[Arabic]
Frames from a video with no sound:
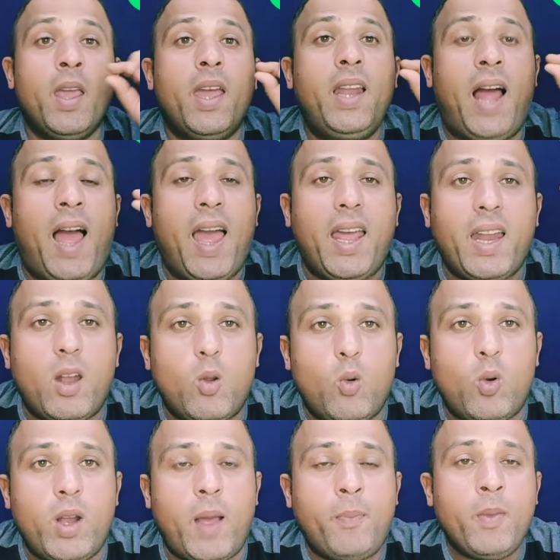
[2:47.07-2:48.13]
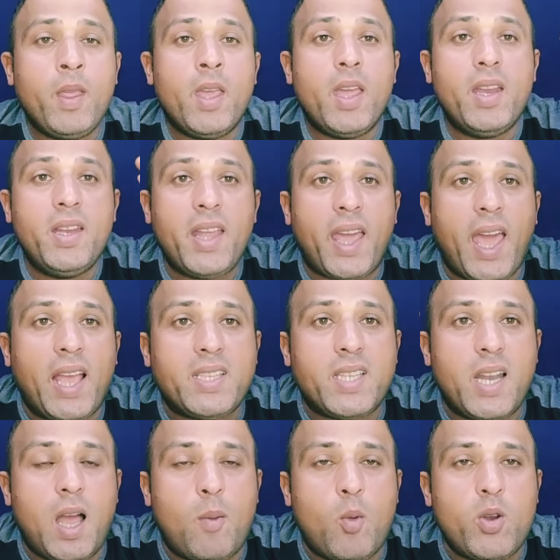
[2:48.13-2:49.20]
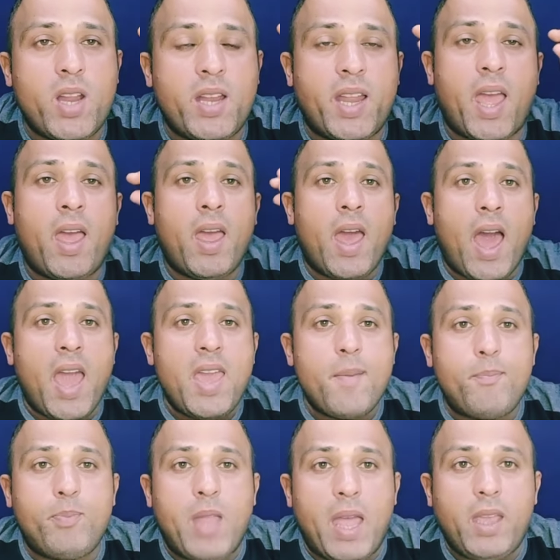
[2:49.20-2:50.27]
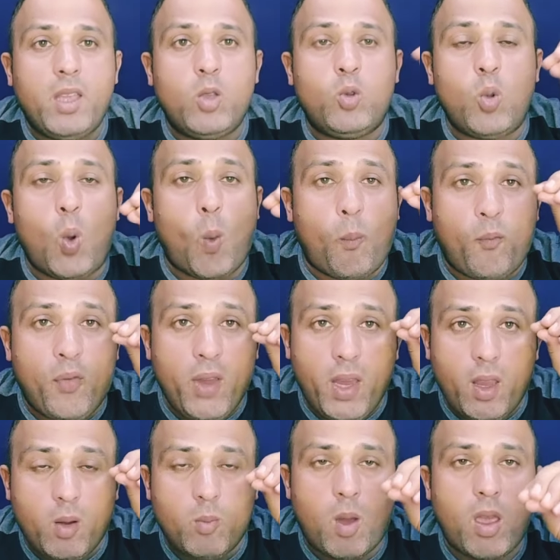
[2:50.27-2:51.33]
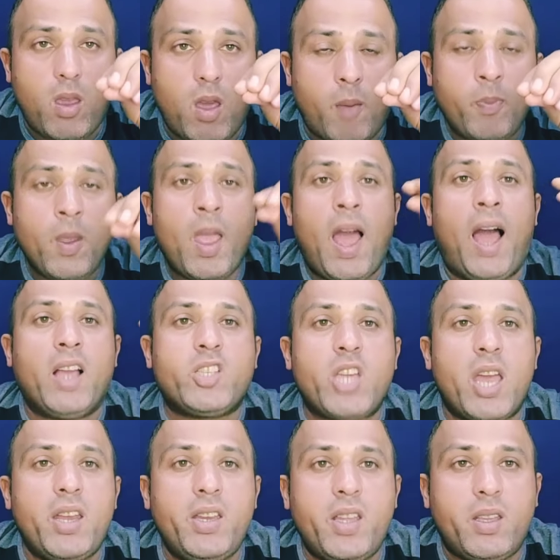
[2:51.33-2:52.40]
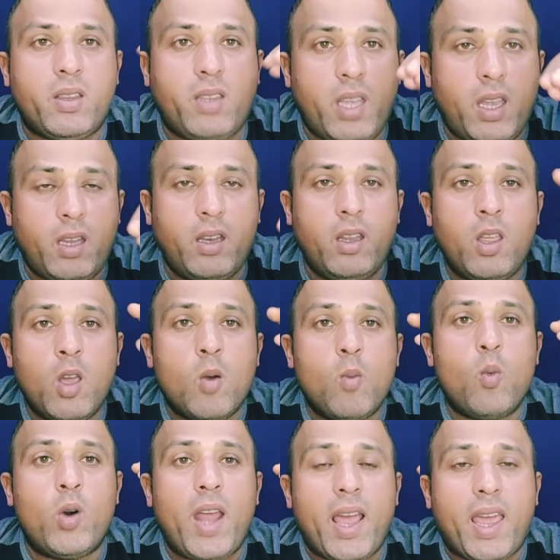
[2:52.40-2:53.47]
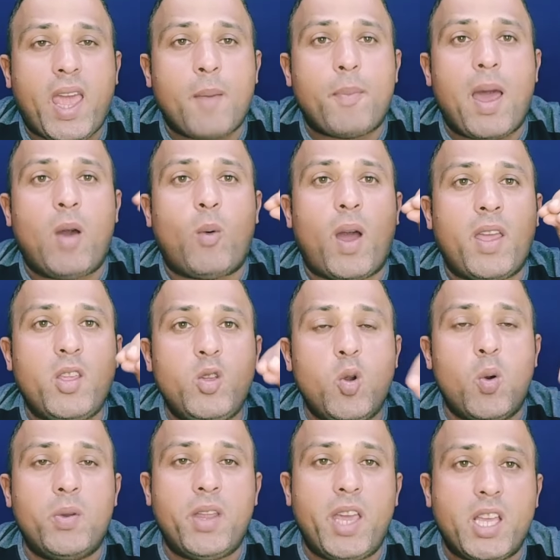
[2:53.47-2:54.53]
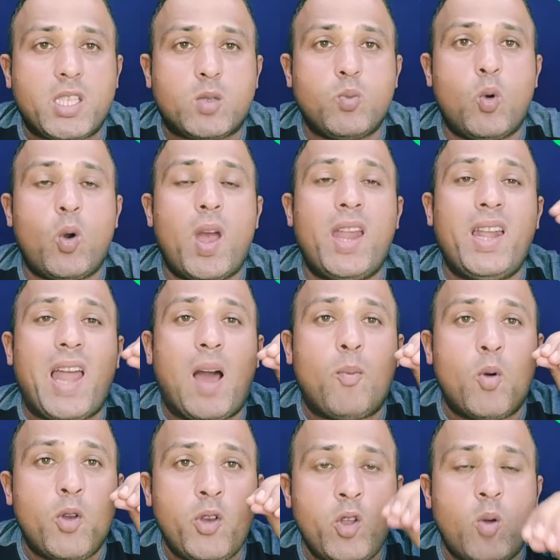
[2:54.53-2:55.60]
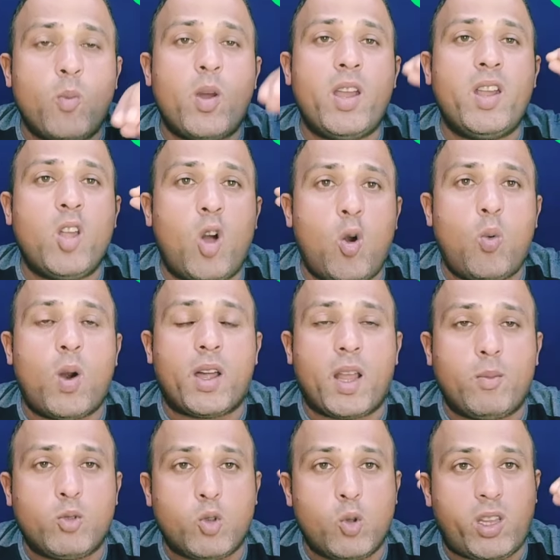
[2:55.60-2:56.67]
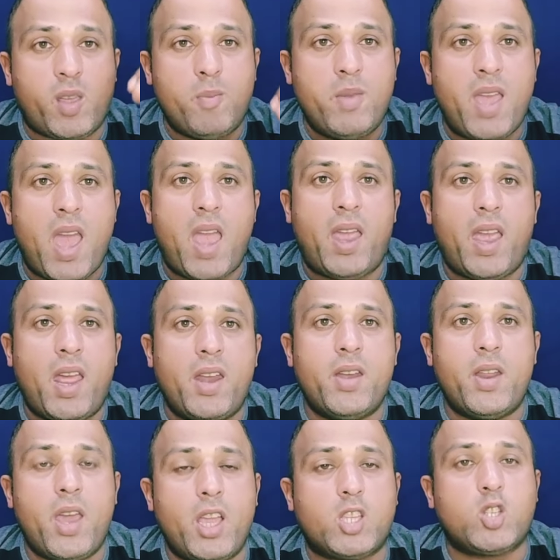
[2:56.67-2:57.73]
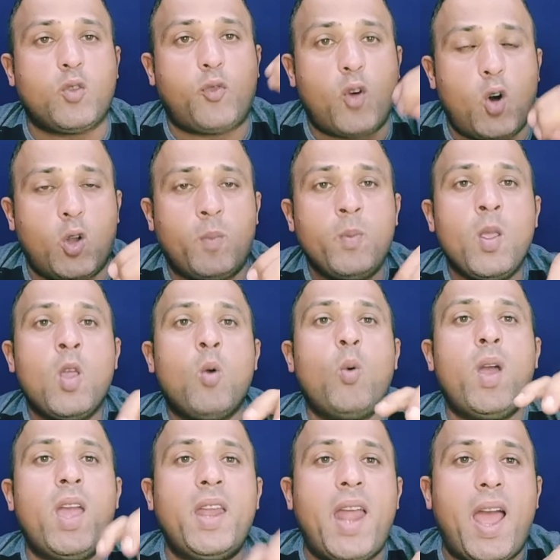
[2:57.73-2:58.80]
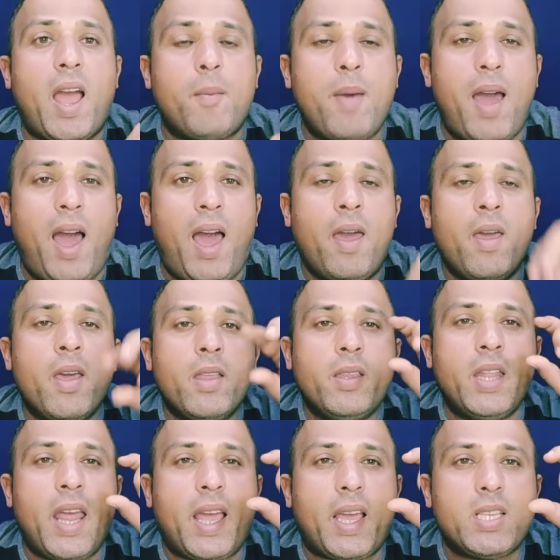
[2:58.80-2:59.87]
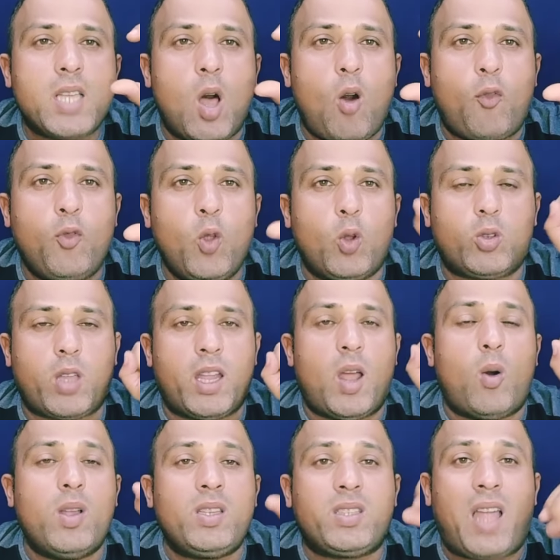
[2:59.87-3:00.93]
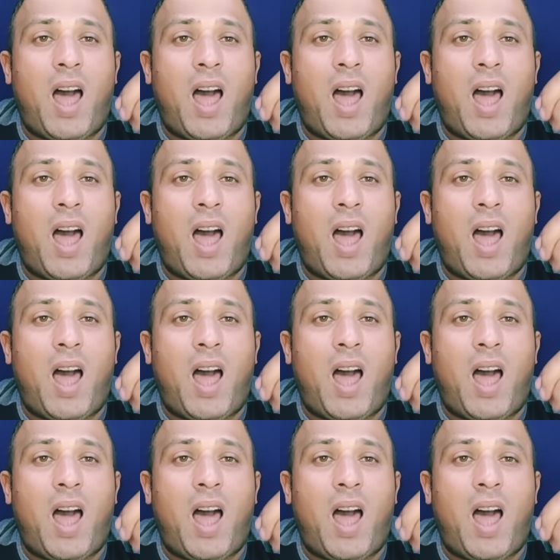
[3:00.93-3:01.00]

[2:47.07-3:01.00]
الحاله الاولى ان غاز الامونيا ده هيبدا يدوب في الميه عشان يديني مركب او ايون اسمه الامونيوم اللي هو رمزه الكيميائي الكيميائي NH4 وهنا يا جماعه نركز قوي في نقطه لو انت